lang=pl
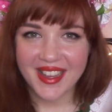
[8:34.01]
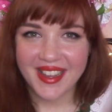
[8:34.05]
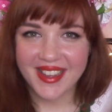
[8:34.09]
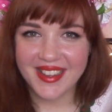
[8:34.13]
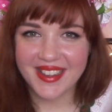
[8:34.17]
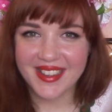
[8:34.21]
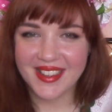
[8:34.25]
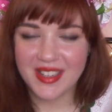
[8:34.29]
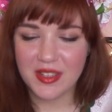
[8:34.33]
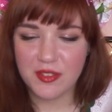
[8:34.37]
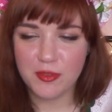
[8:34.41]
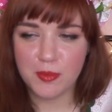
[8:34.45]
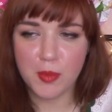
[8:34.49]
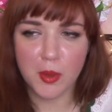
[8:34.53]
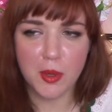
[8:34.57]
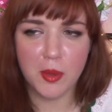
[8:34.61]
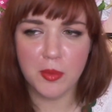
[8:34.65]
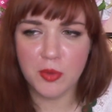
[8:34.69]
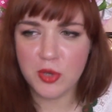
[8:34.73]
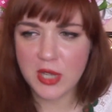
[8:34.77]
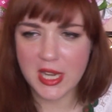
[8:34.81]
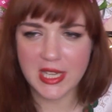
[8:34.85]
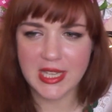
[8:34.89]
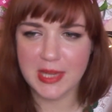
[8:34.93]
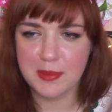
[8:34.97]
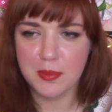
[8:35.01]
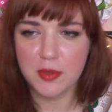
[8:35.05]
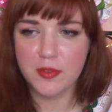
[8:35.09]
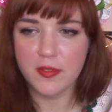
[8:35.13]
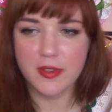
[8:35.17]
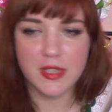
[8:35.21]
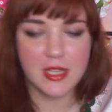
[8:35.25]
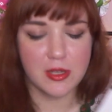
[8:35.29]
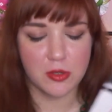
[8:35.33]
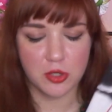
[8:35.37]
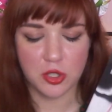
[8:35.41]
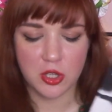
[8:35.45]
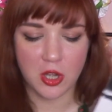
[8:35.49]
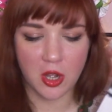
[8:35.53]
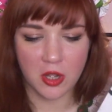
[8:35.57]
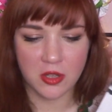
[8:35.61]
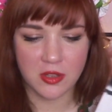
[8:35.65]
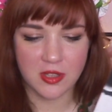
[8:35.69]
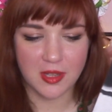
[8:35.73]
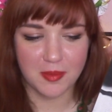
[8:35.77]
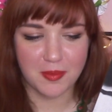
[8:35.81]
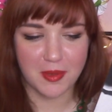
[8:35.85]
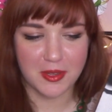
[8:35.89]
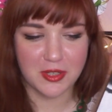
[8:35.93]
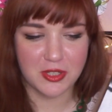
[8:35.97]
e, bo mój Adam powiedział, że
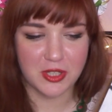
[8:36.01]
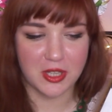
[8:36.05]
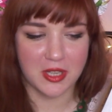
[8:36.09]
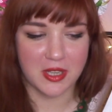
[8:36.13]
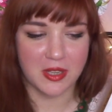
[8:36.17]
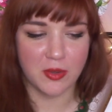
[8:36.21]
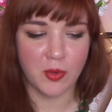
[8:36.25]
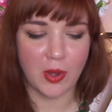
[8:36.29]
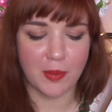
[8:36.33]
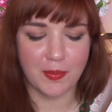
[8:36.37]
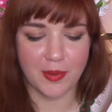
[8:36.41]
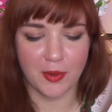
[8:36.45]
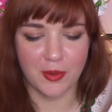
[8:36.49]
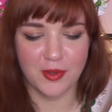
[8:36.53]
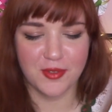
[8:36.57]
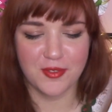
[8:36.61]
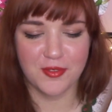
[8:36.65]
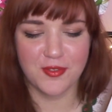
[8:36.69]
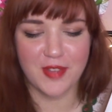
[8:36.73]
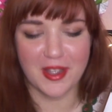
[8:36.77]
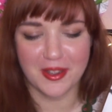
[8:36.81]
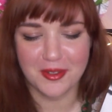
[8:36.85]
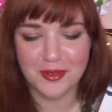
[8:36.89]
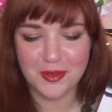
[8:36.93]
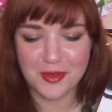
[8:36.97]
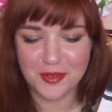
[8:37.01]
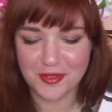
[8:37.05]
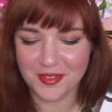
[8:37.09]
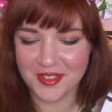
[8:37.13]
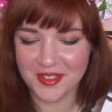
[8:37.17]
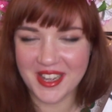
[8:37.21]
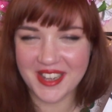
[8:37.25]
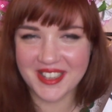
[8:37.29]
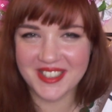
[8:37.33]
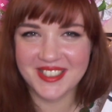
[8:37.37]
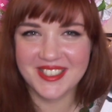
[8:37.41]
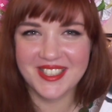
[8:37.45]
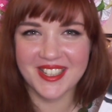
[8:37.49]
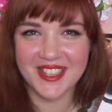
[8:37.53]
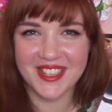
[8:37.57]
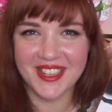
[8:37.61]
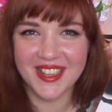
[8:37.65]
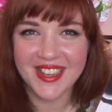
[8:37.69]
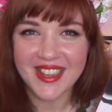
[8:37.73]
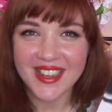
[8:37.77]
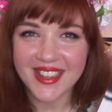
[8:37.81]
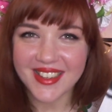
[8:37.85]
on nie będzie łapał wianków, także,